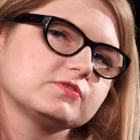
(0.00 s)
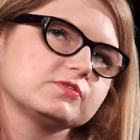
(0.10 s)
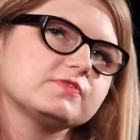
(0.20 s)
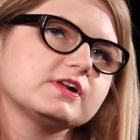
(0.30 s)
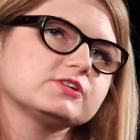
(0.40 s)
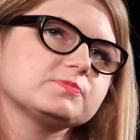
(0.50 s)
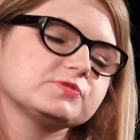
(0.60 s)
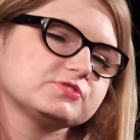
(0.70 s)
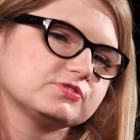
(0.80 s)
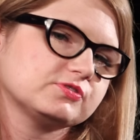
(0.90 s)
dwa lata
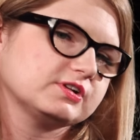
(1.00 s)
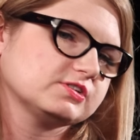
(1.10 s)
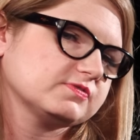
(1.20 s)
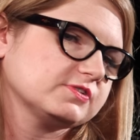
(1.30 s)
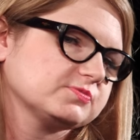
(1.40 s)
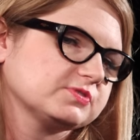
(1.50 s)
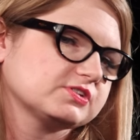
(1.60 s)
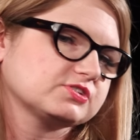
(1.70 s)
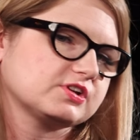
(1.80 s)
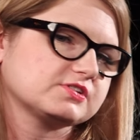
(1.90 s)
pod rząd organizowaliśmy
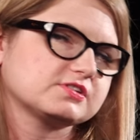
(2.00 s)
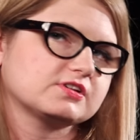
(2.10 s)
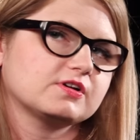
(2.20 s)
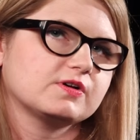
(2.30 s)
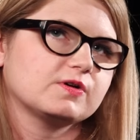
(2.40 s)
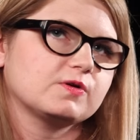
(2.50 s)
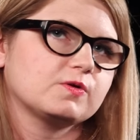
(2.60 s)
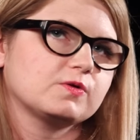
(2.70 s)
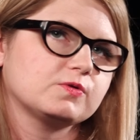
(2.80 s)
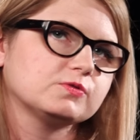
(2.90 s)
też trasę
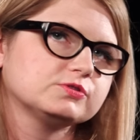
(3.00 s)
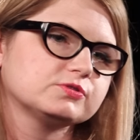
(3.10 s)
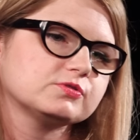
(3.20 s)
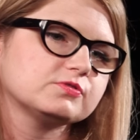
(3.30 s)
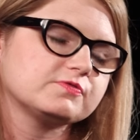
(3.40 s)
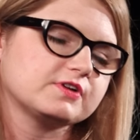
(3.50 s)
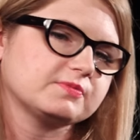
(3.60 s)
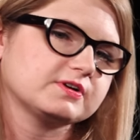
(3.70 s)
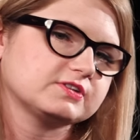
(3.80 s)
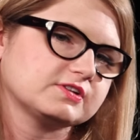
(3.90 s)
kultu w
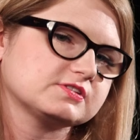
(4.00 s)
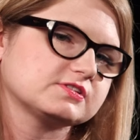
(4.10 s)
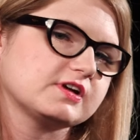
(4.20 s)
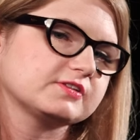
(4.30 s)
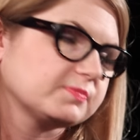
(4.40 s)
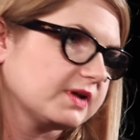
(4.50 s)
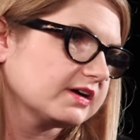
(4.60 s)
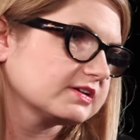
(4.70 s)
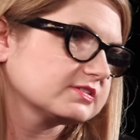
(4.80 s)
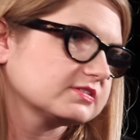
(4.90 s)
ramach trasy
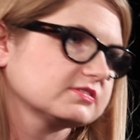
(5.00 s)
Unplugged.